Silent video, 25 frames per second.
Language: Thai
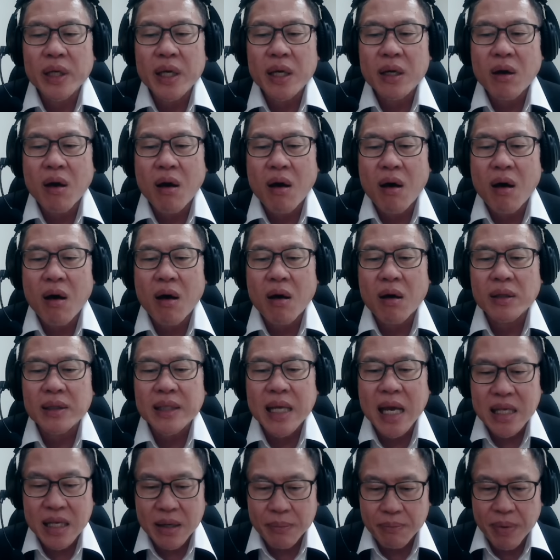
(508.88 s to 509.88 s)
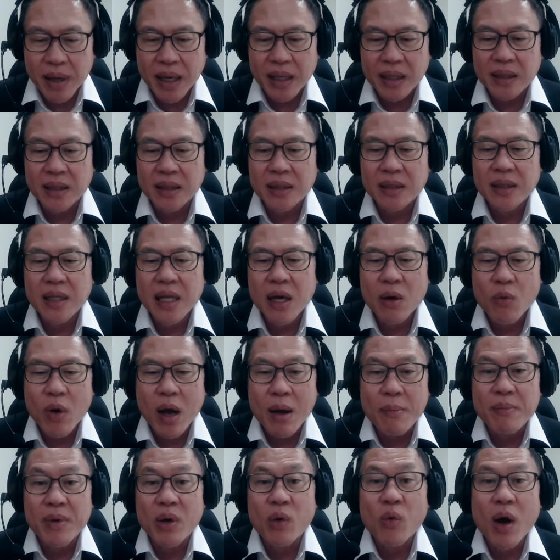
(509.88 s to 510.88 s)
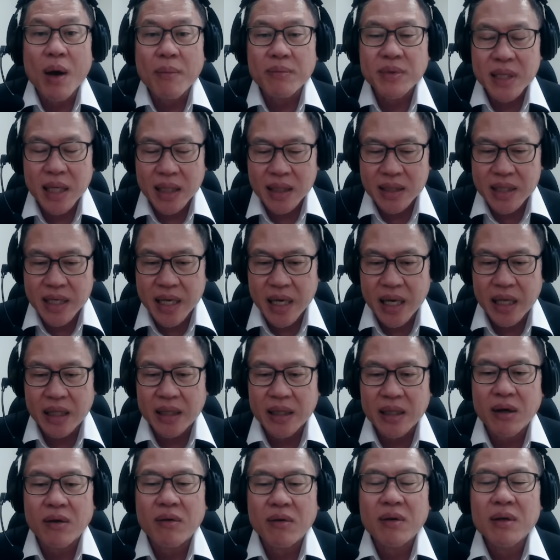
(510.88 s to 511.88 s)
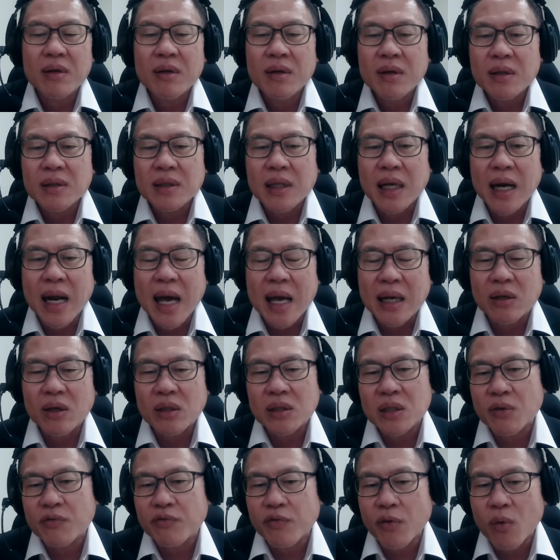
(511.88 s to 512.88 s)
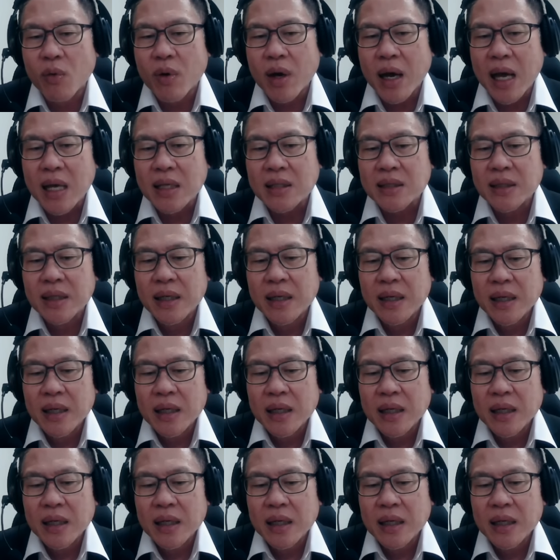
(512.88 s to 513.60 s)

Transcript: รงนี้ก็น่าจะเป็นเรียกว่ามีความชัดเจนเนาะตลาดก็จะโฟกัส